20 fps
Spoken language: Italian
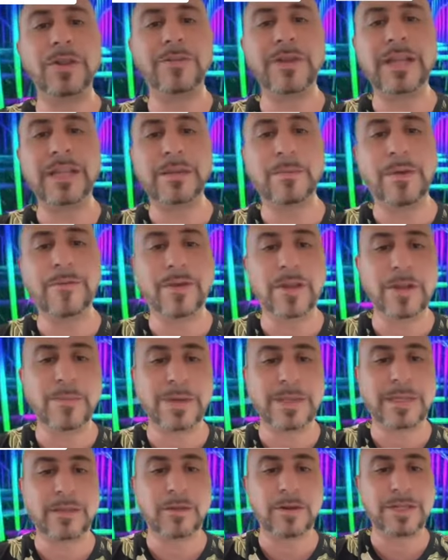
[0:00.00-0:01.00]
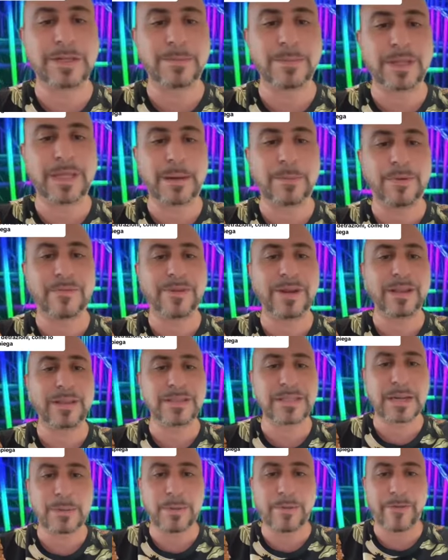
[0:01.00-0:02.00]
vedete i miei video mettetelo sempre tra i
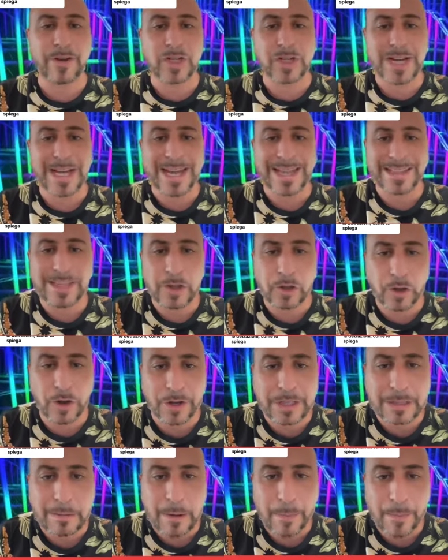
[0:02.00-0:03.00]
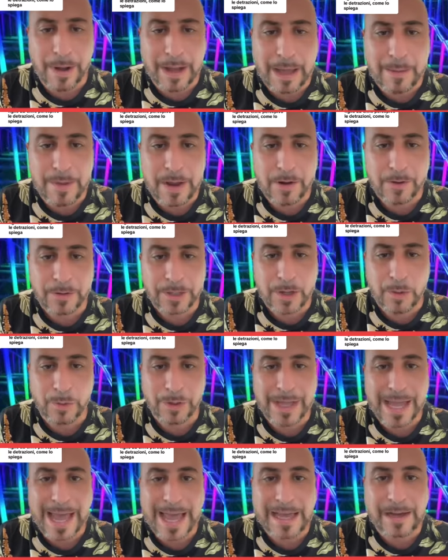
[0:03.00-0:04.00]
preferiti, sarà più facile che TikTok ti proponga i miei
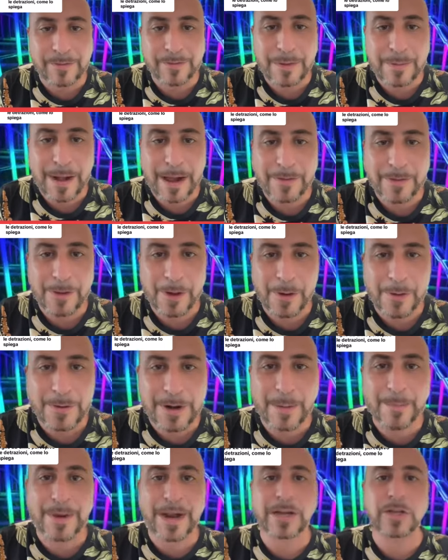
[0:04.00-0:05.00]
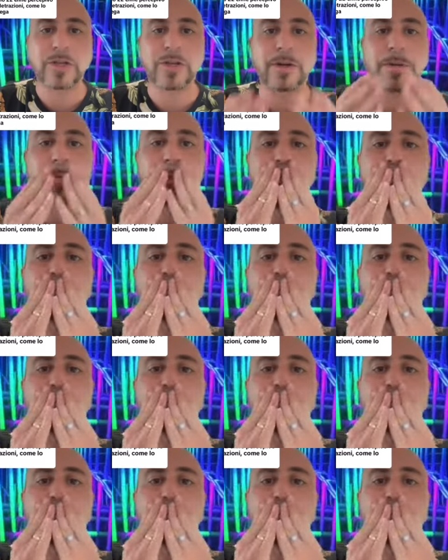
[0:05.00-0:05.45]
contenuti e io vi mando un abbraccio.